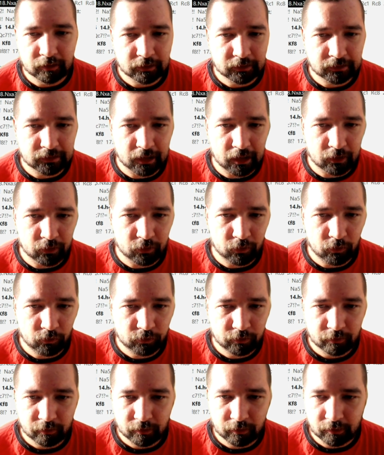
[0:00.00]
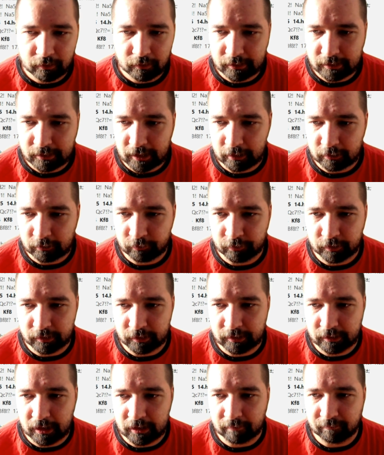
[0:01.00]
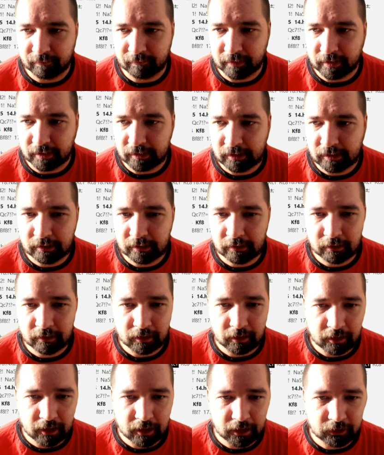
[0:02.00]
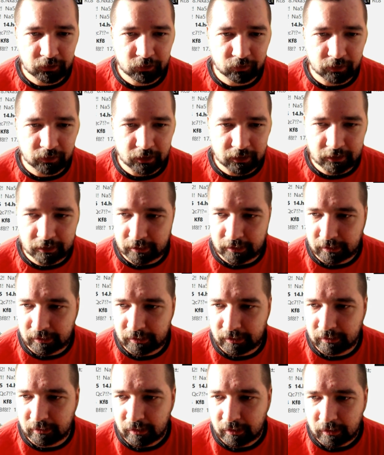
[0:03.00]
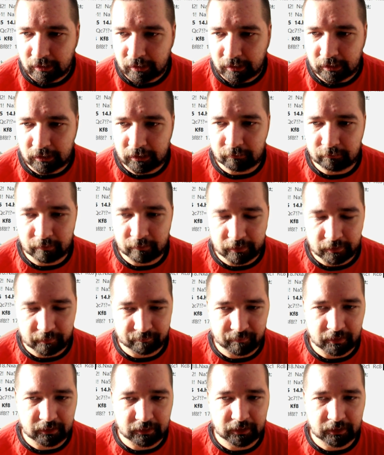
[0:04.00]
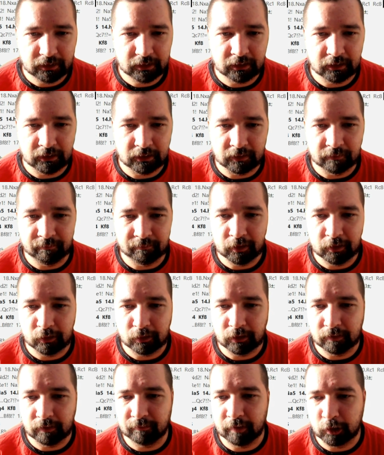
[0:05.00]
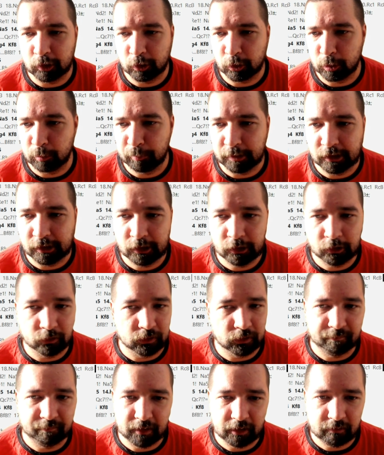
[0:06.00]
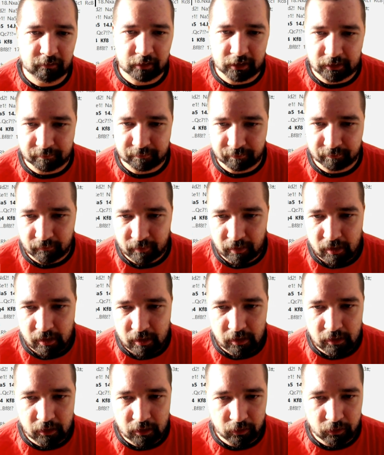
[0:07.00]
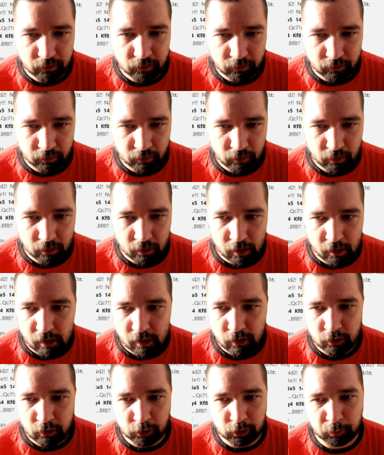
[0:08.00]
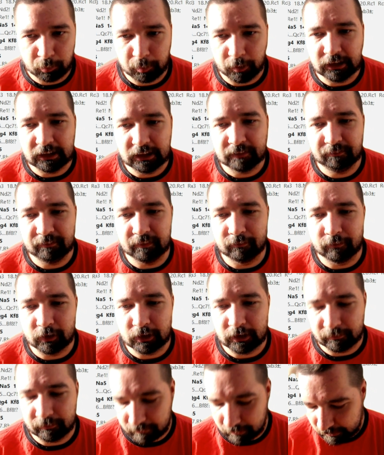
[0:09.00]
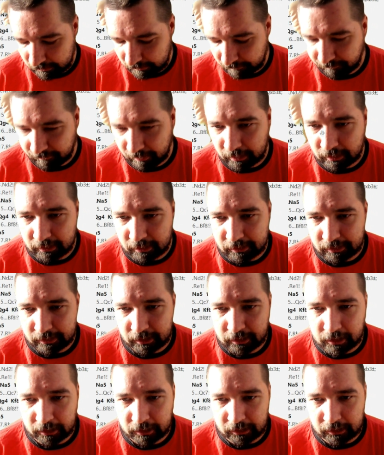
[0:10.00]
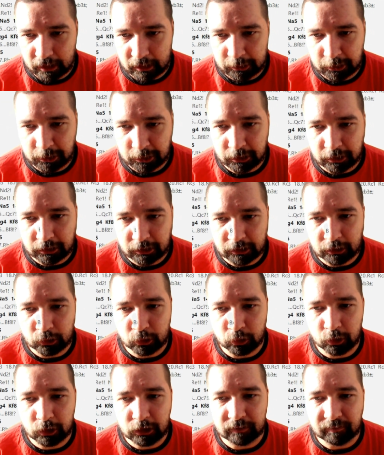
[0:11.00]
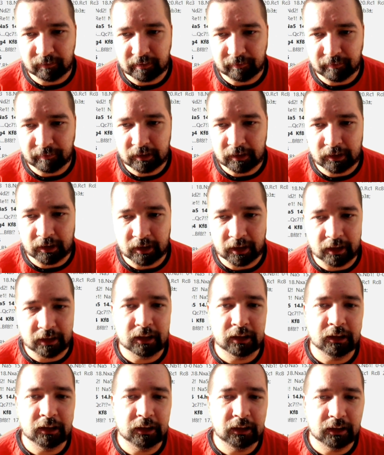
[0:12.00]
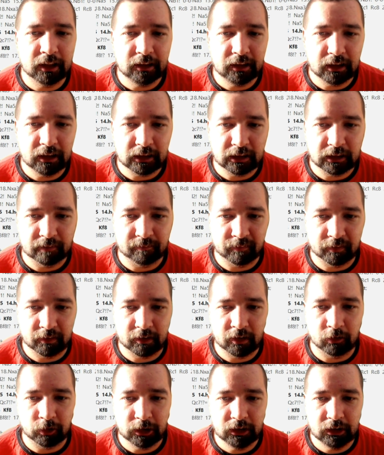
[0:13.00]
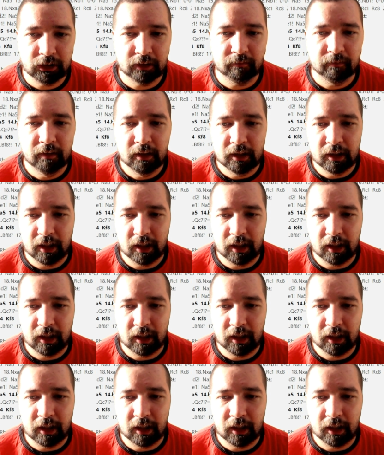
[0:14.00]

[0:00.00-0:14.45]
слонов, ставят ферзя на b1, ладью на c1 и в этой позиции имеют небольшой позиционный перевес. То есть, в принципе, можно было немедленно сыграть h4, но, тем не менее, это не сильнейшее продолжение.